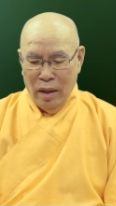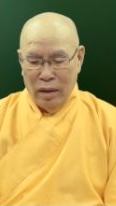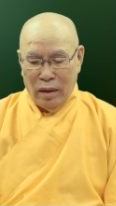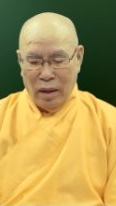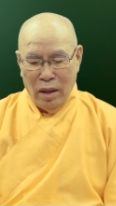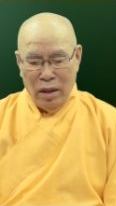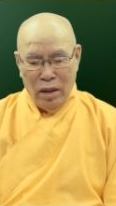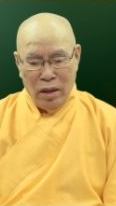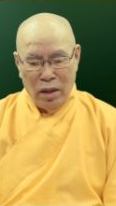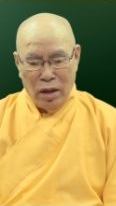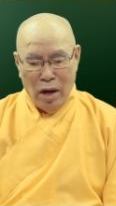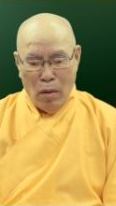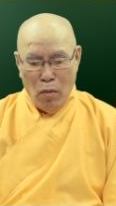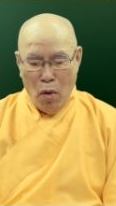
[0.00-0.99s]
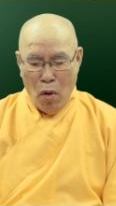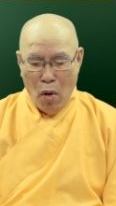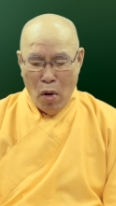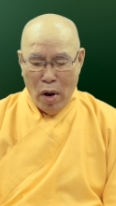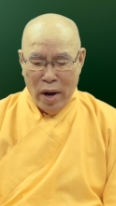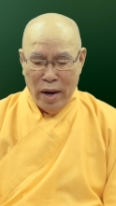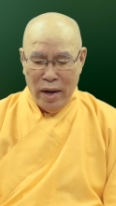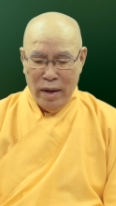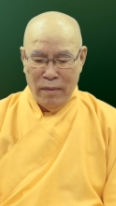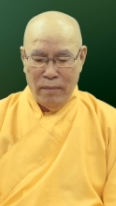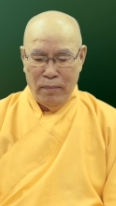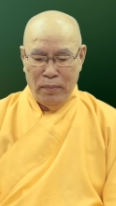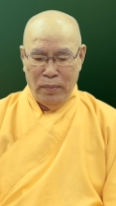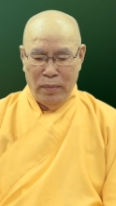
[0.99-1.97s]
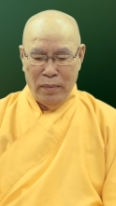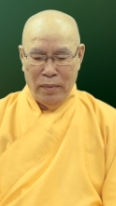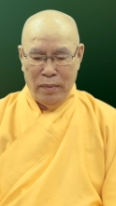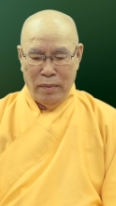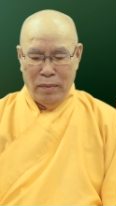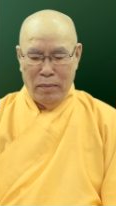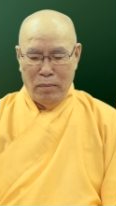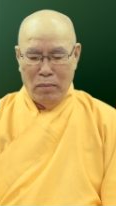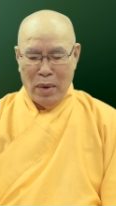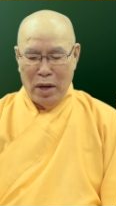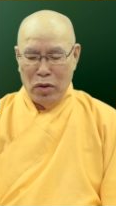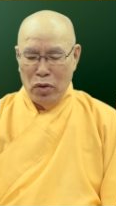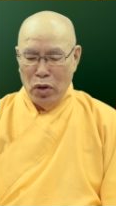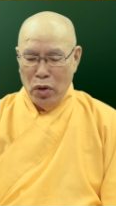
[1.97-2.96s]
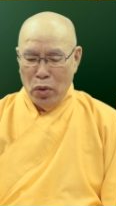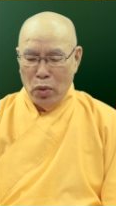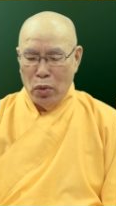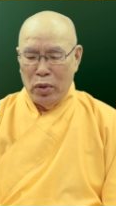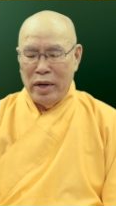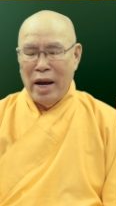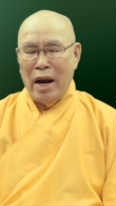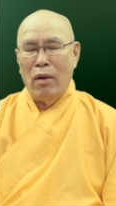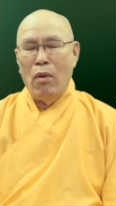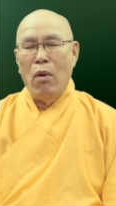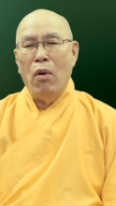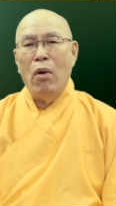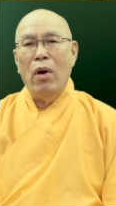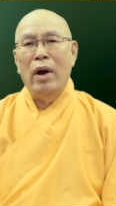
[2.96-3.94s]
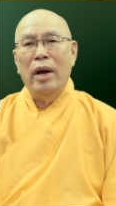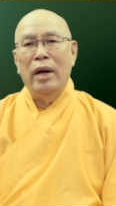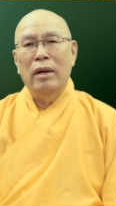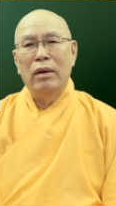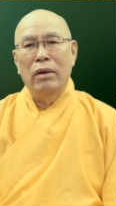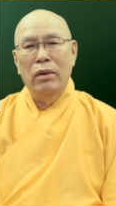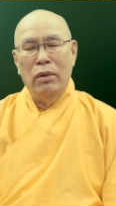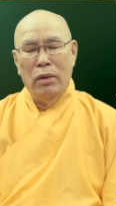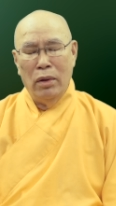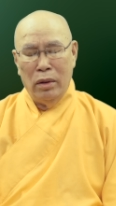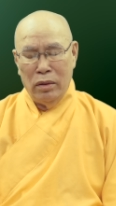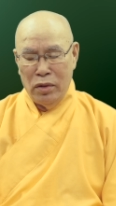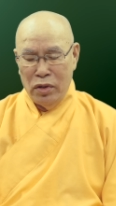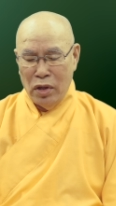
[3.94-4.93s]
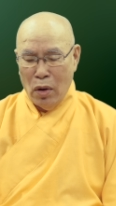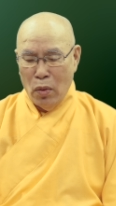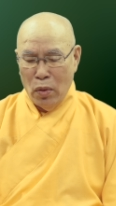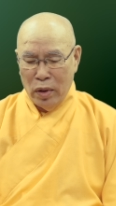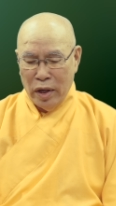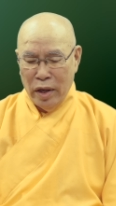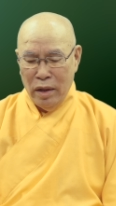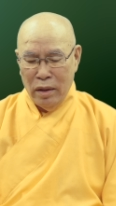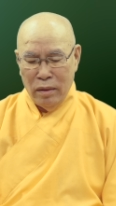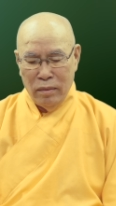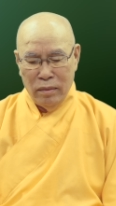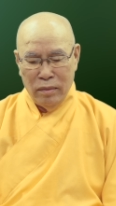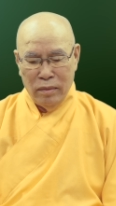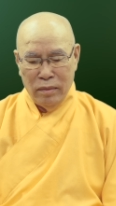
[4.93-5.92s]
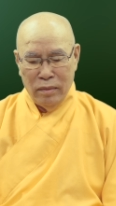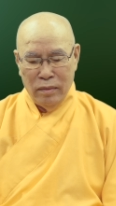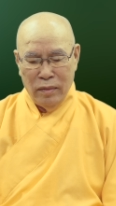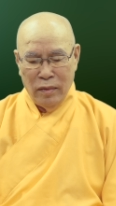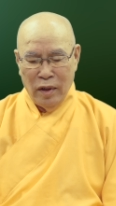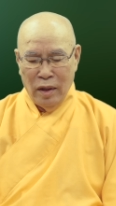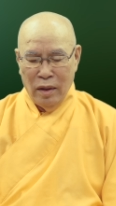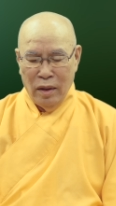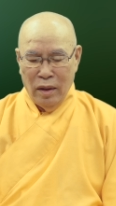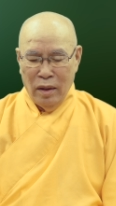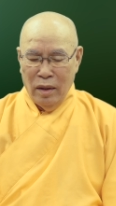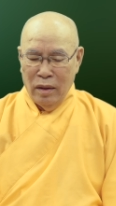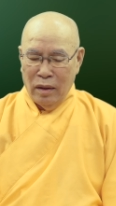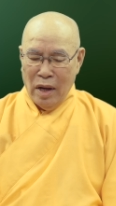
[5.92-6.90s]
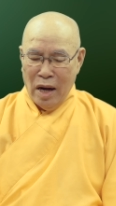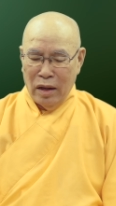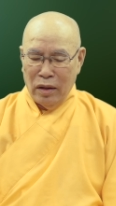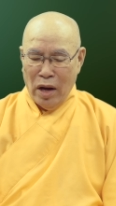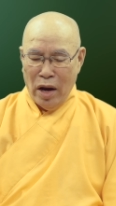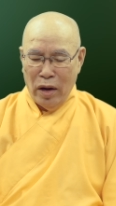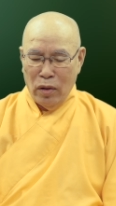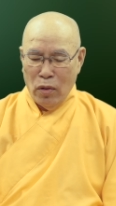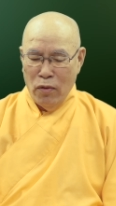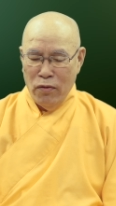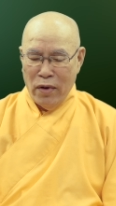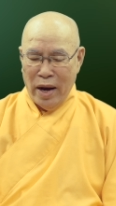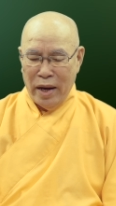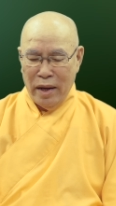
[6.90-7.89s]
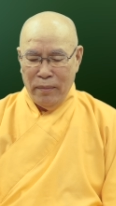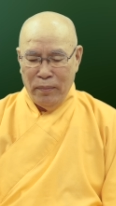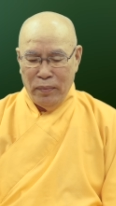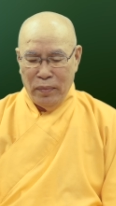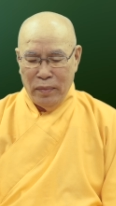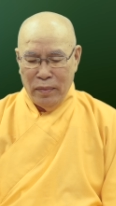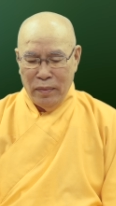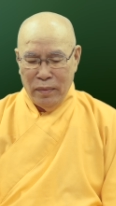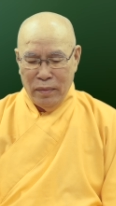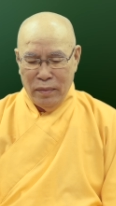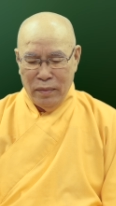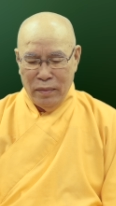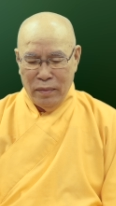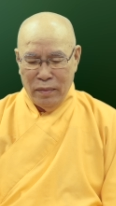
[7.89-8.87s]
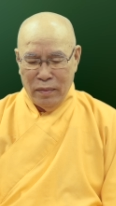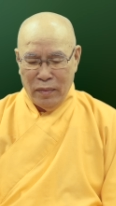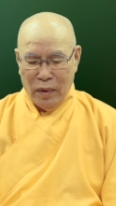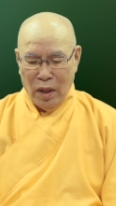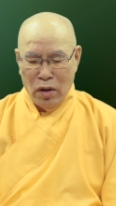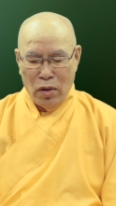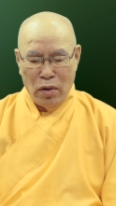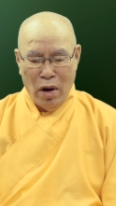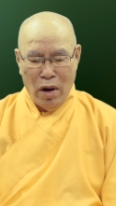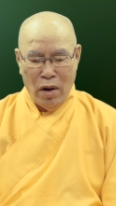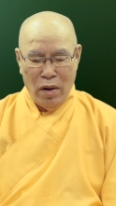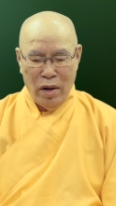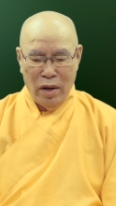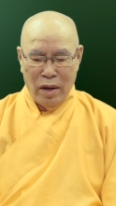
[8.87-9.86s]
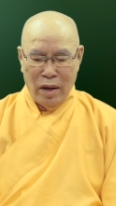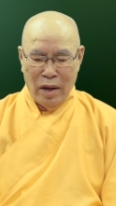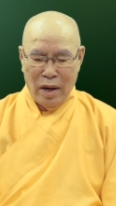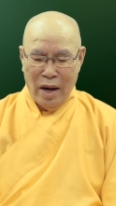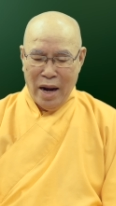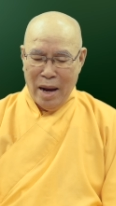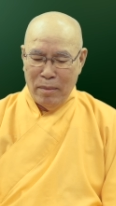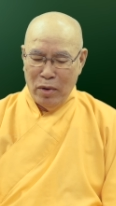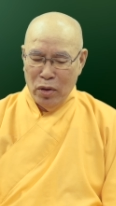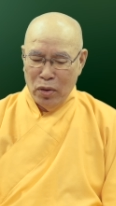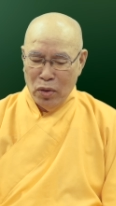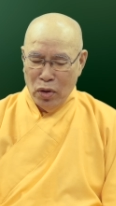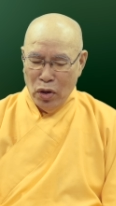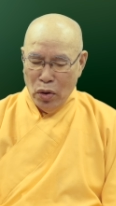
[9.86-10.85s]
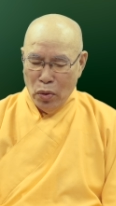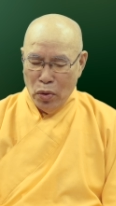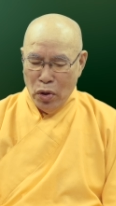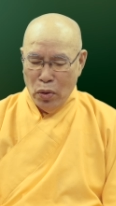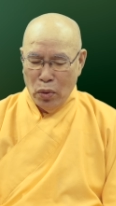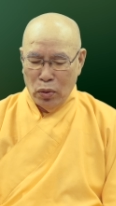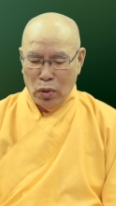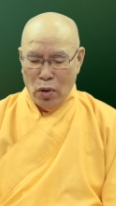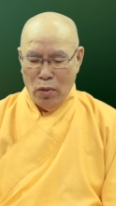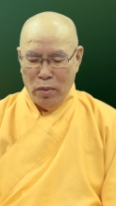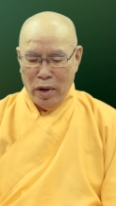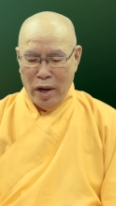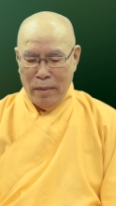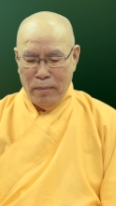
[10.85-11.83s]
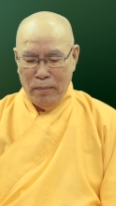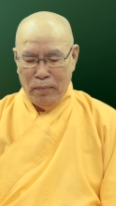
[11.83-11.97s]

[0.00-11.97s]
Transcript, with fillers: Từ đống hoa mà nhiều tràng hoa được sâu kết, thân thể cũng vậy, từ đó làm được nhiều điều tốt đẹp.